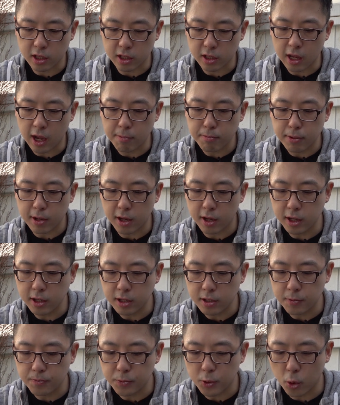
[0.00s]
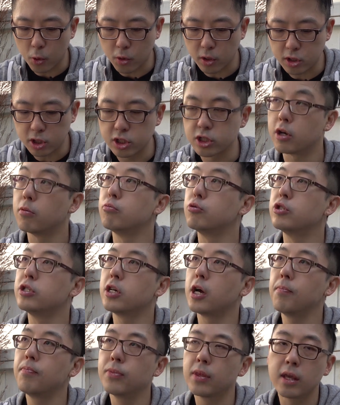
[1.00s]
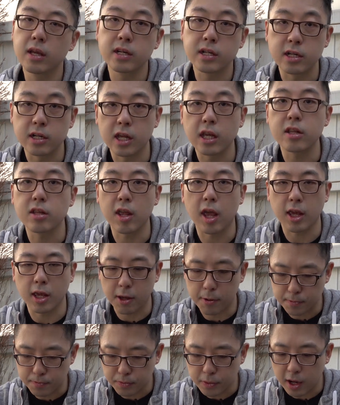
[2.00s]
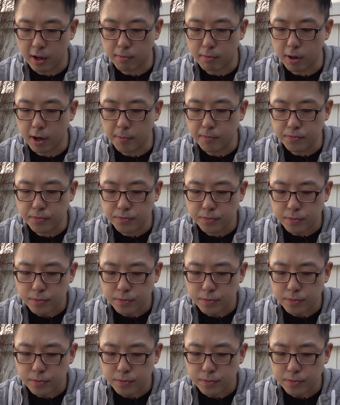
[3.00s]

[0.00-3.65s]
이대 앞에 요거트 전문점 그릭데이 한번